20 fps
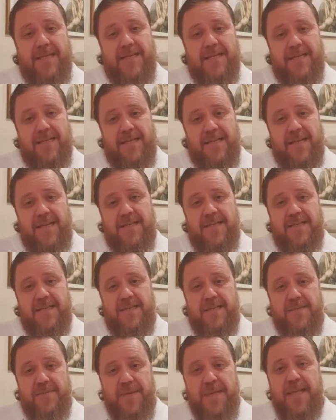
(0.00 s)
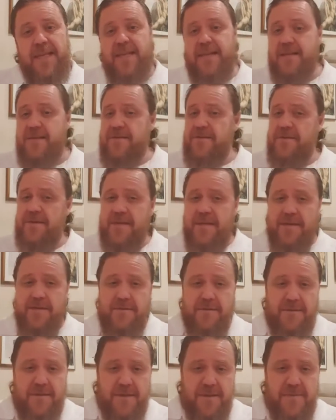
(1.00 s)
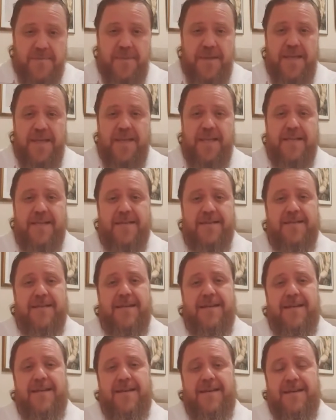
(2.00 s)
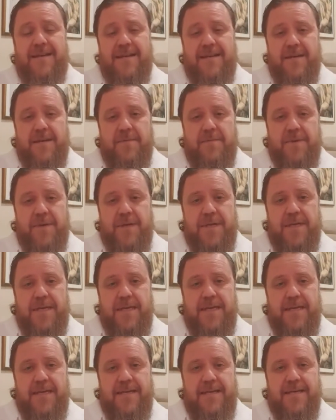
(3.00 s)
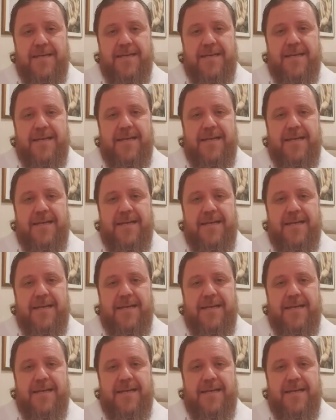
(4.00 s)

das casas espíritas, dos centros espíritas, porque